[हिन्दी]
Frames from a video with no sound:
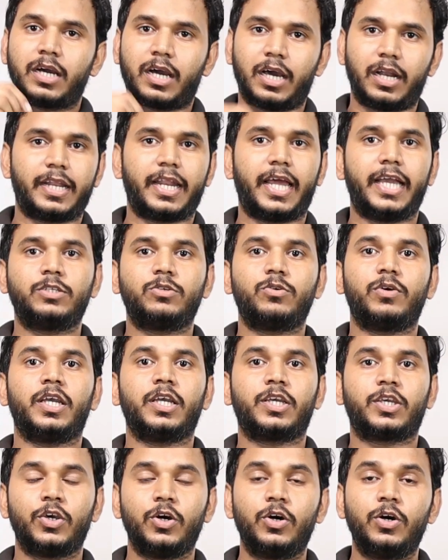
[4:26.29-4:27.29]
कलराइज
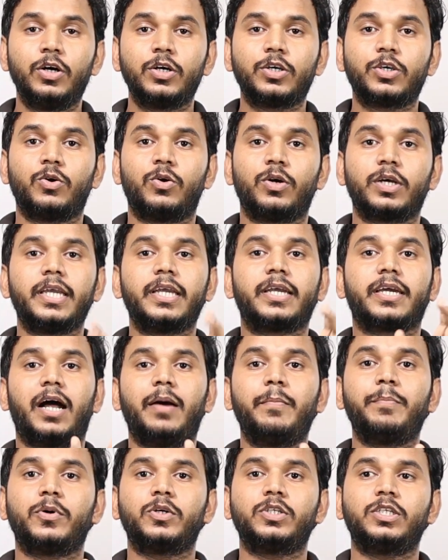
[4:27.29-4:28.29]
हुए क्यों क्योंकि
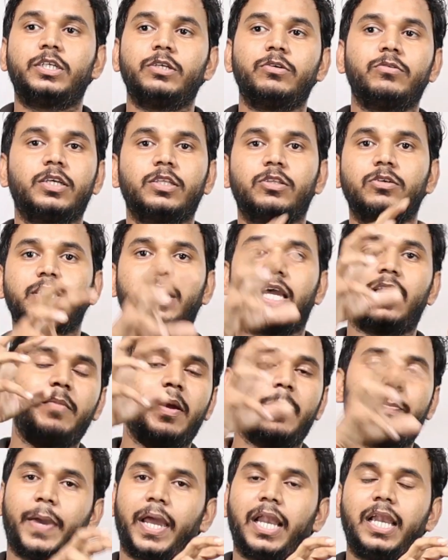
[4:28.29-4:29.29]
ग्राम पॉजिटिव की तो सेल
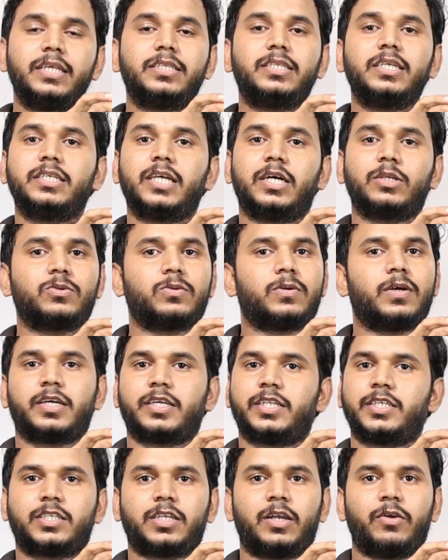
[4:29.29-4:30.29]
में पहले से जा चुका
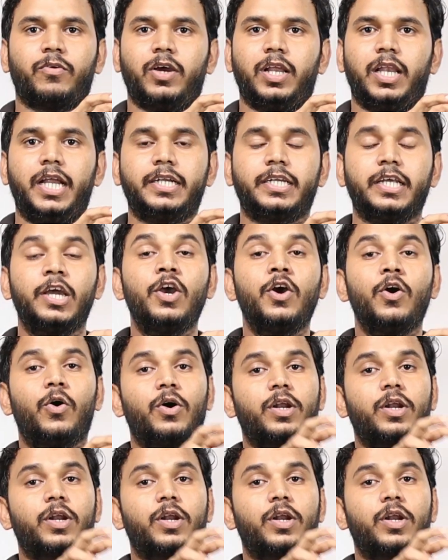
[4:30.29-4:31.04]
क्रिस्टल वॉयलेट